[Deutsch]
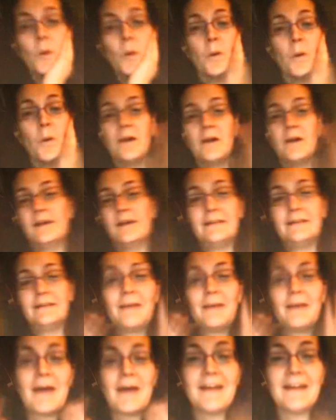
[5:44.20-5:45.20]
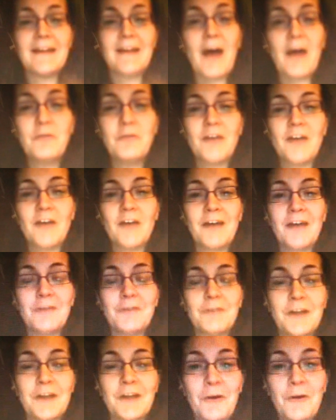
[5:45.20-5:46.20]
Oh, ich habe einen
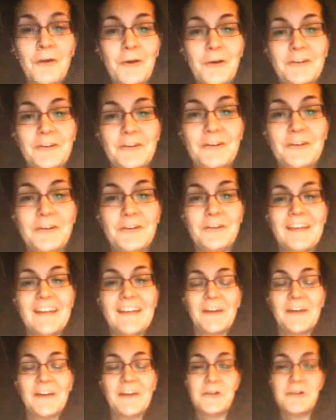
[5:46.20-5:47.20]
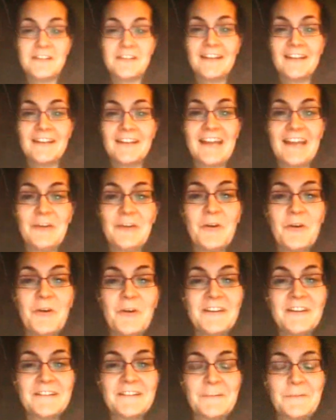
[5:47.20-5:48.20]
Auftrag von der Keulchen. Keulchen hat einen
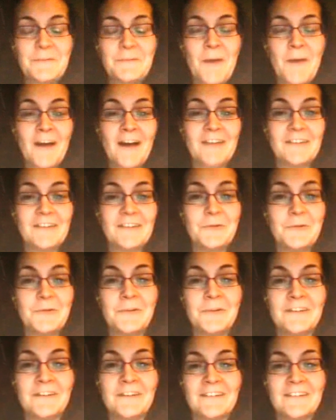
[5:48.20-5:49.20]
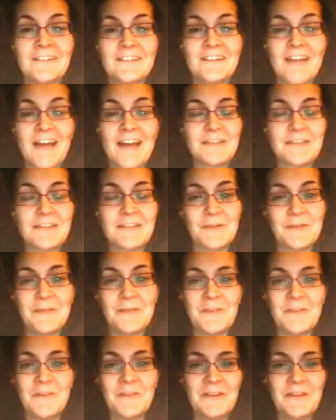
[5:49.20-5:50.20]
Contest gemacht und äh, hat
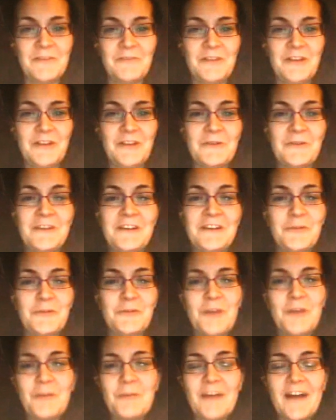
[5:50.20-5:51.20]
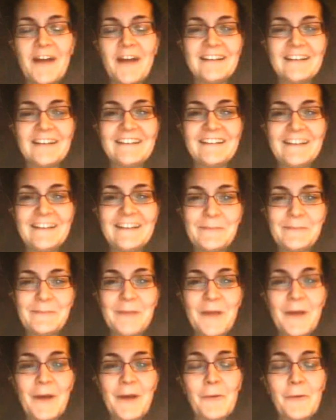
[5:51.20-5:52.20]
soeben in ihrem Video den Gewinner bekannt
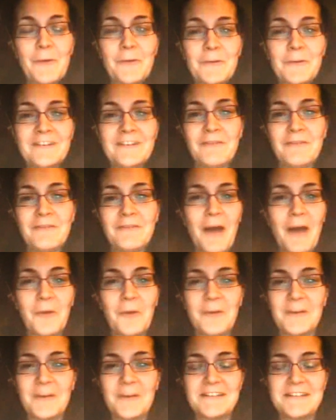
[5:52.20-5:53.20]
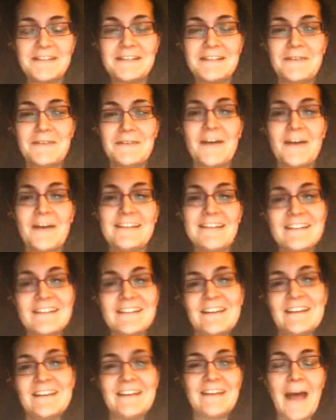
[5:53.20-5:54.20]
gegeben. Und wer auch immer es ist, ich weiß
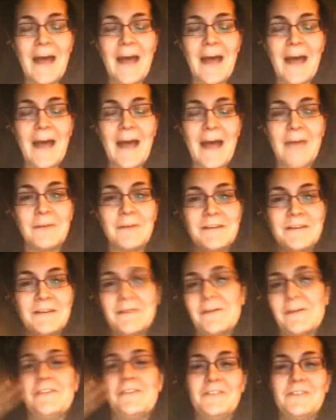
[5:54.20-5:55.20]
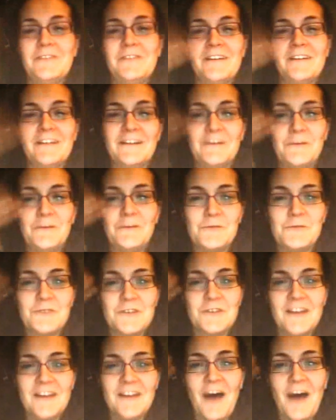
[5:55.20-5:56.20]
es nicht. Aber lieber Gewinner, ich wünsche
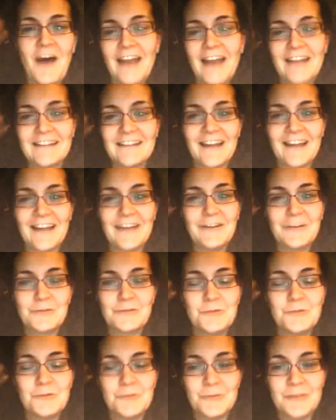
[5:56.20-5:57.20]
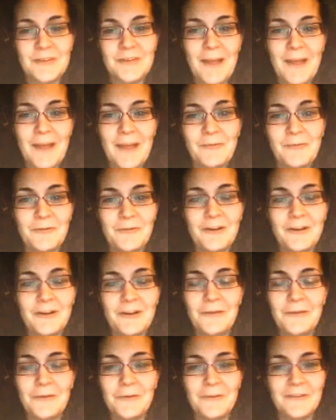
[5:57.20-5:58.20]
dir auch alles, alles Gute mit deinem
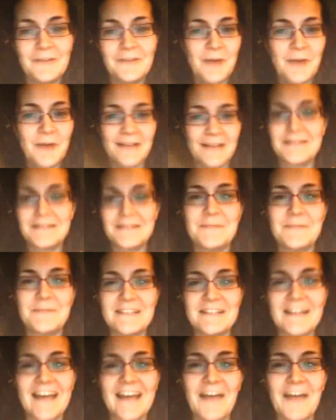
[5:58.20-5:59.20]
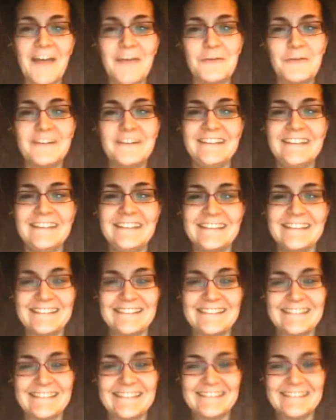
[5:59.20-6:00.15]
Gewinn und du hast es mit Sicherheit verdient.